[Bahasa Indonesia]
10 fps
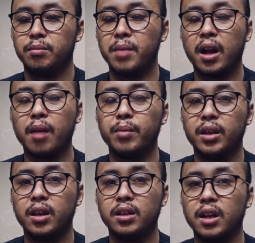
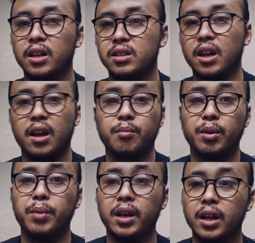makaminya dengan cara yang
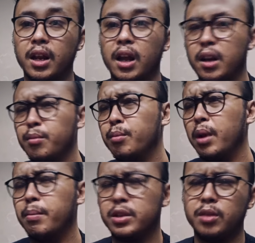berbeda dan ada
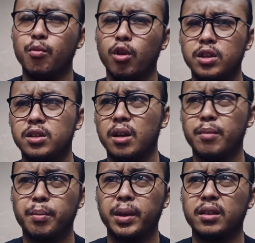beberapa simbolis
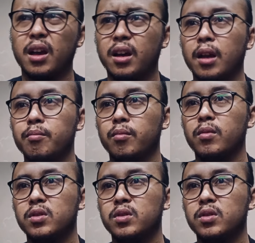sama pentagram